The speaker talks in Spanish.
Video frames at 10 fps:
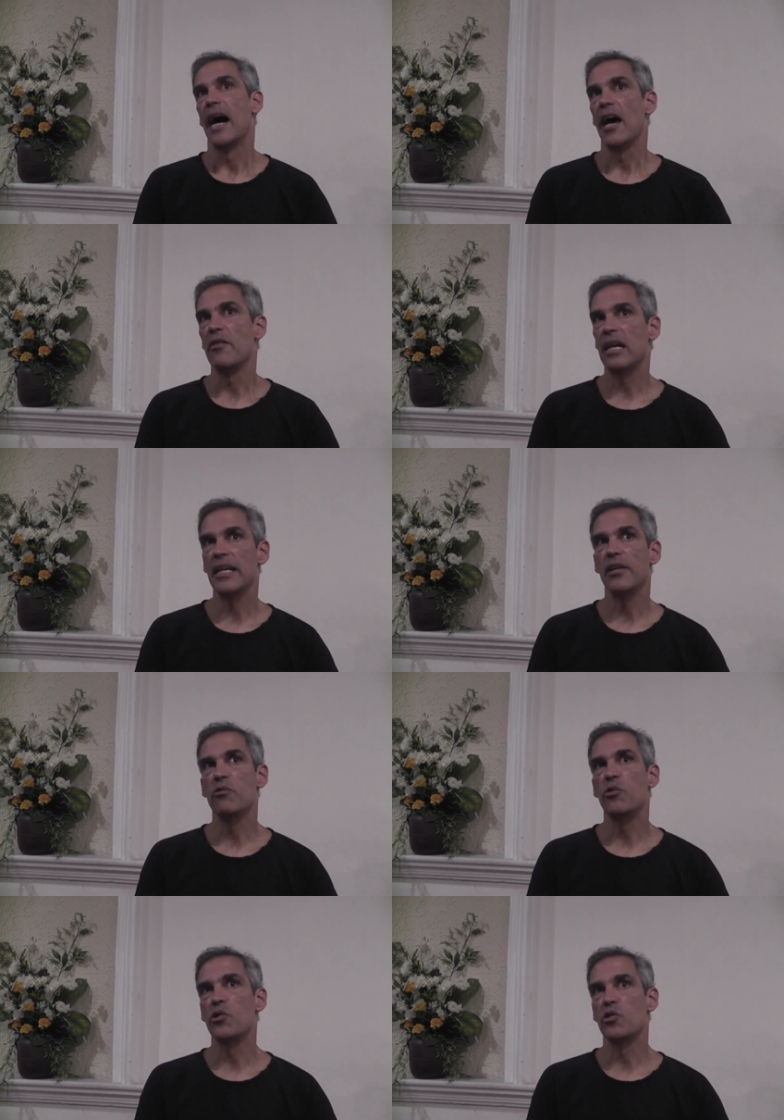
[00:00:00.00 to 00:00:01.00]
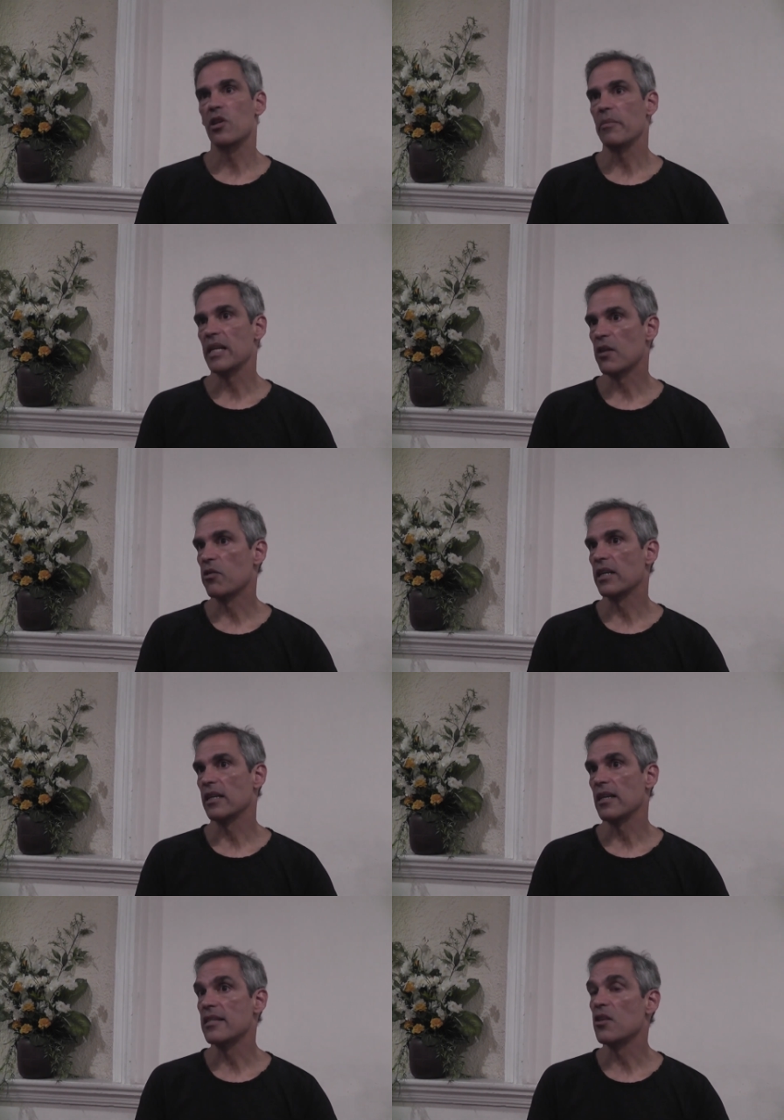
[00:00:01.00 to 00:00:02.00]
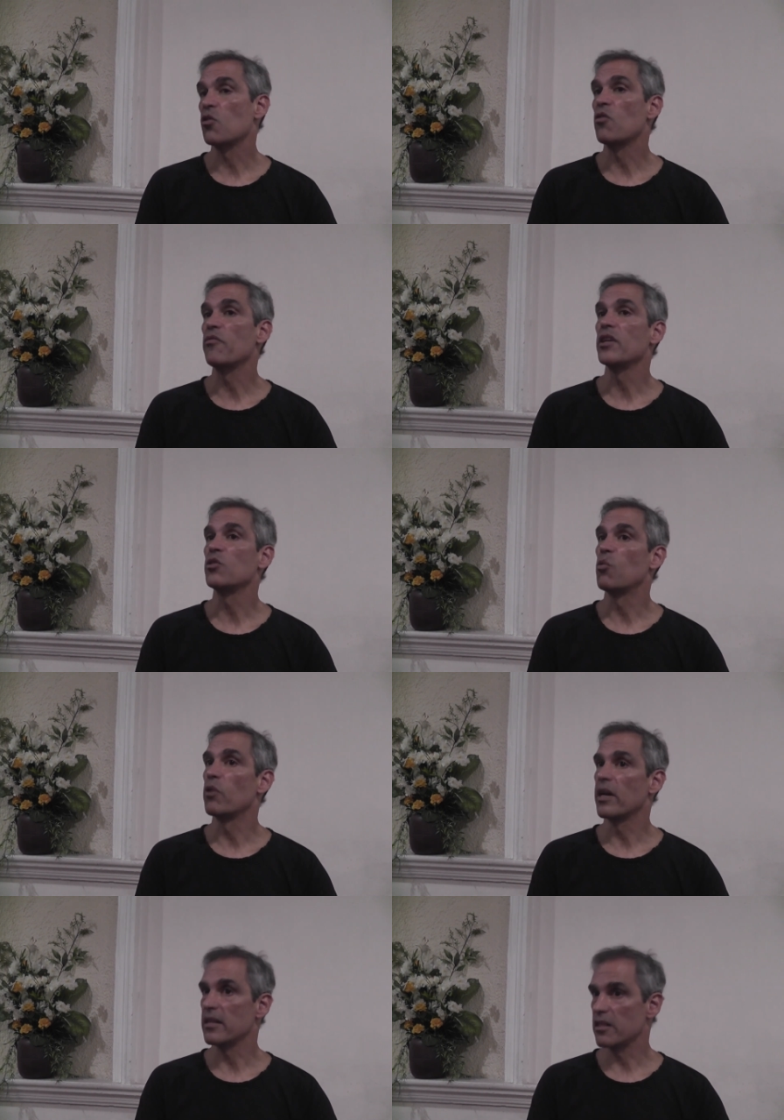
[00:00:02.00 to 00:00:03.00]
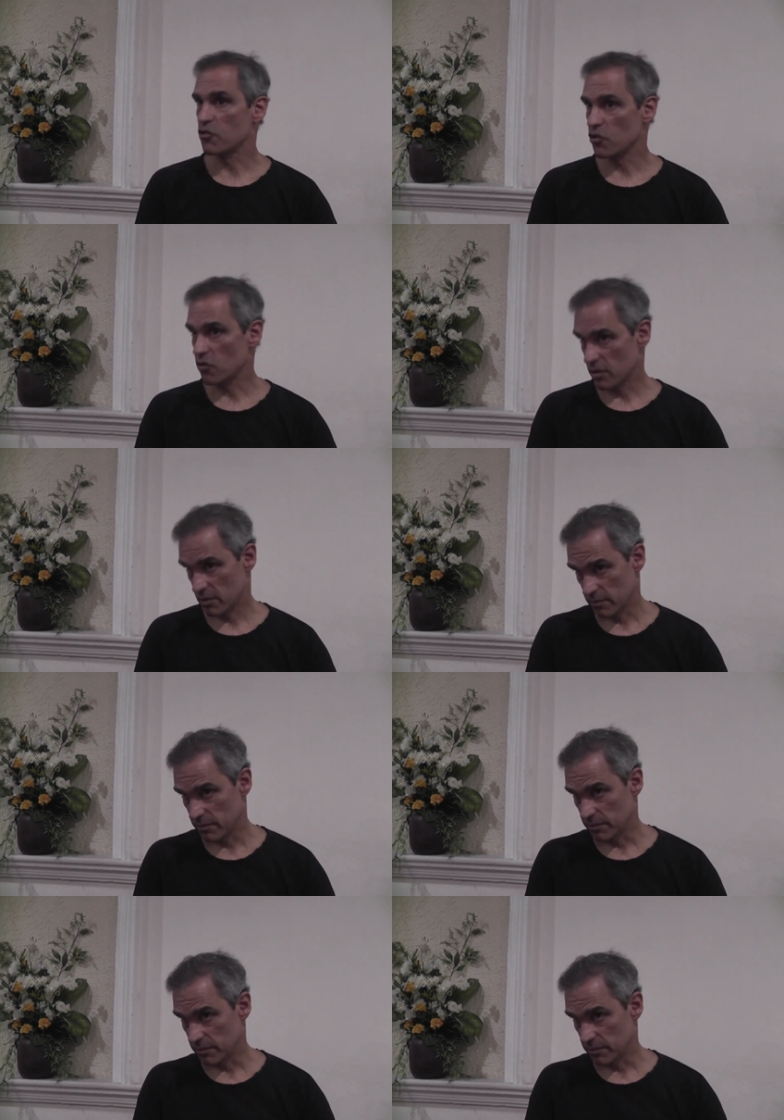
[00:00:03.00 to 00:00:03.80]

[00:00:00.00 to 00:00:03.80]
Hay una línea en un curso de milagros que te dice, no confíes en tus buenas intenciones.